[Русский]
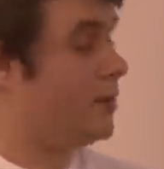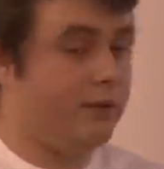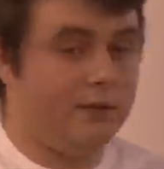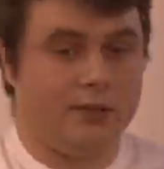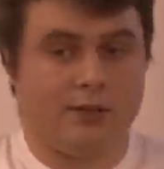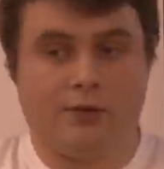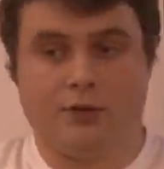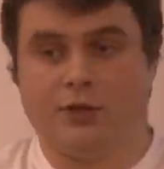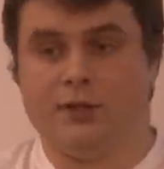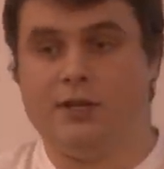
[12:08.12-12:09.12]
Соответственно,
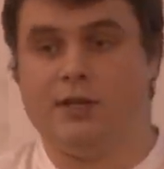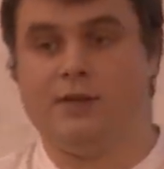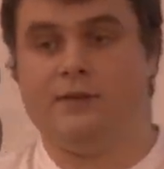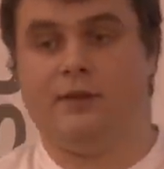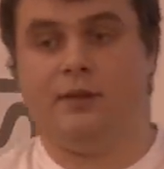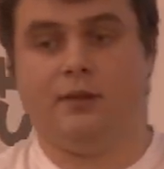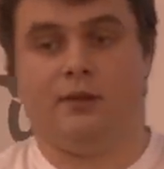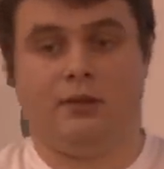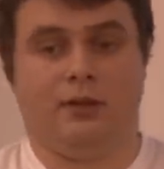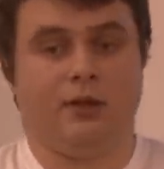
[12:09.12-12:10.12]
сложных
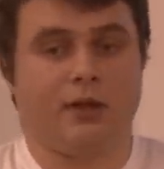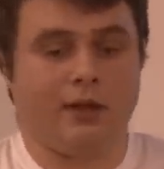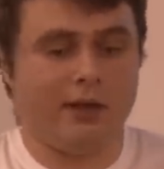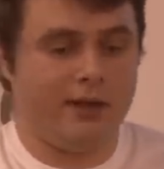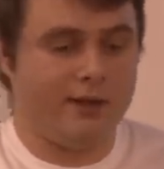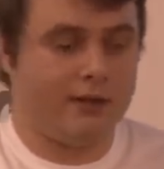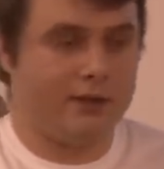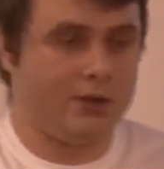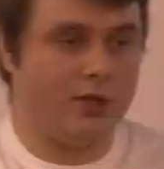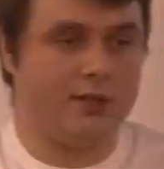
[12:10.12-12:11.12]
действий и
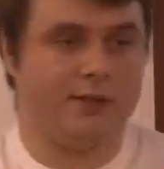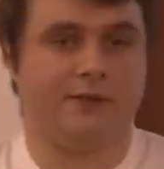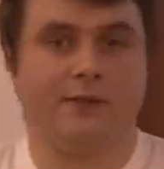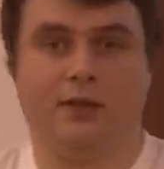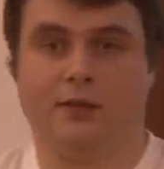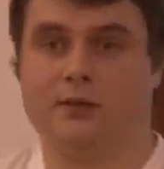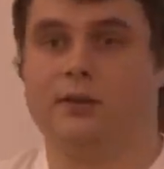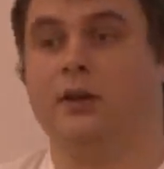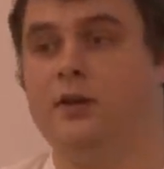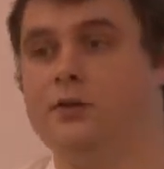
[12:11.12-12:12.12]
каких-то жестов нет,
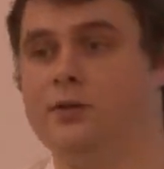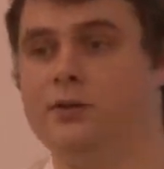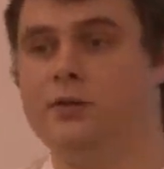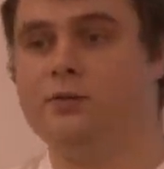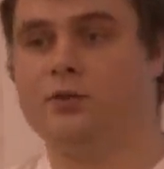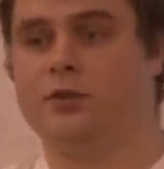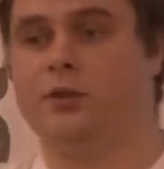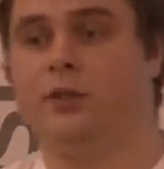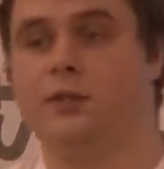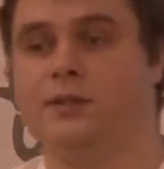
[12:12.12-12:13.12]
и они не
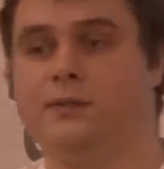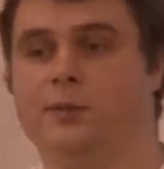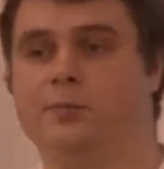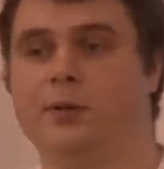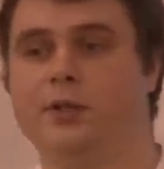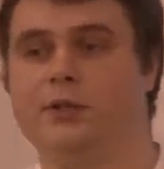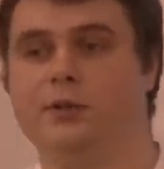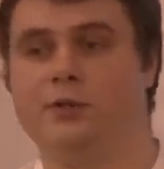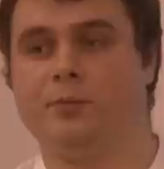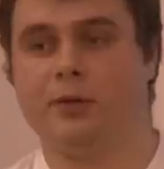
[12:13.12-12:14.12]
нужны. Если вы
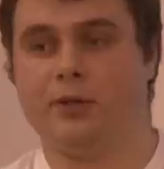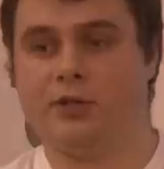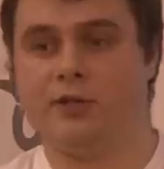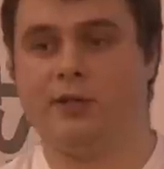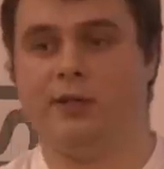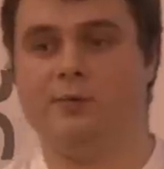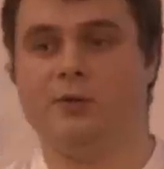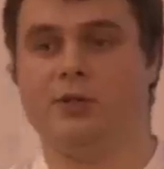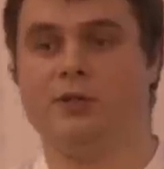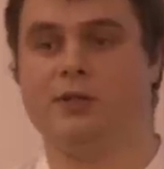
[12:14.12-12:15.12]
проектируете приложение с
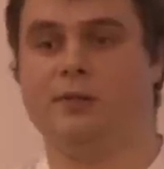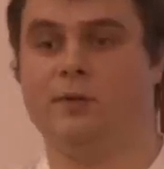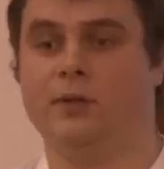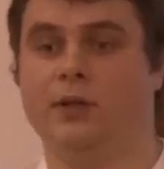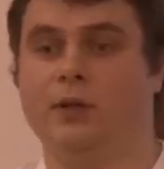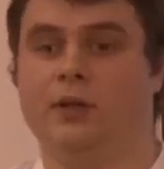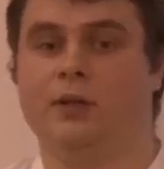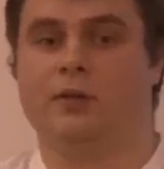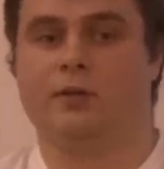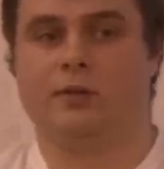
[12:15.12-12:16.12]
такими жестами,
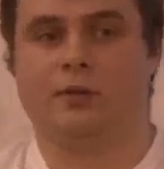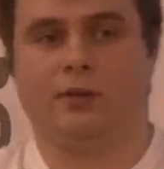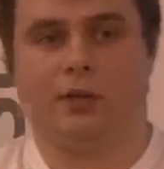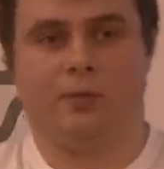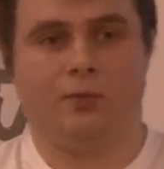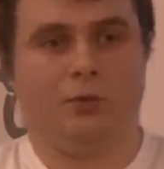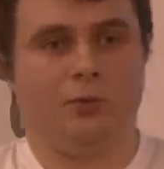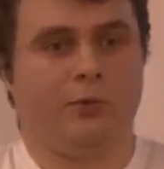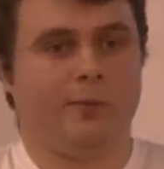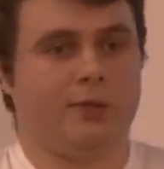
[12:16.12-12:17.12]
э,
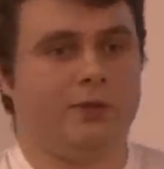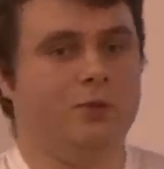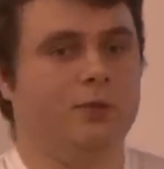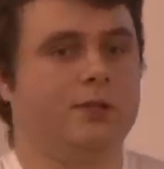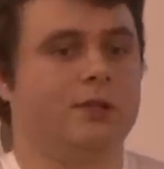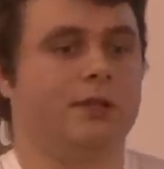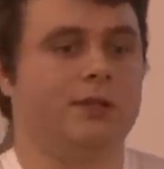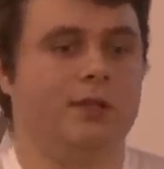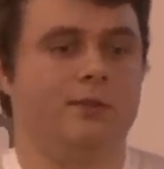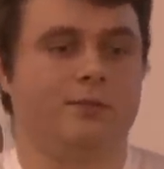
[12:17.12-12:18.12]
рекомендую вам задуматься
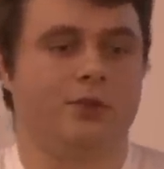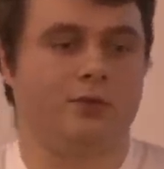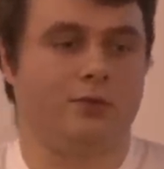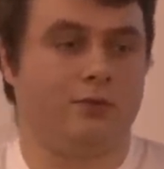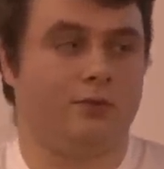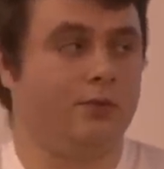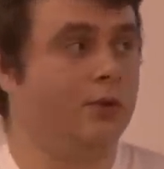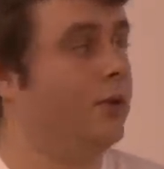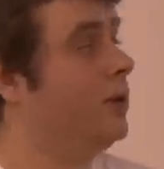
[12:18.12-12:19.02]
над тем, что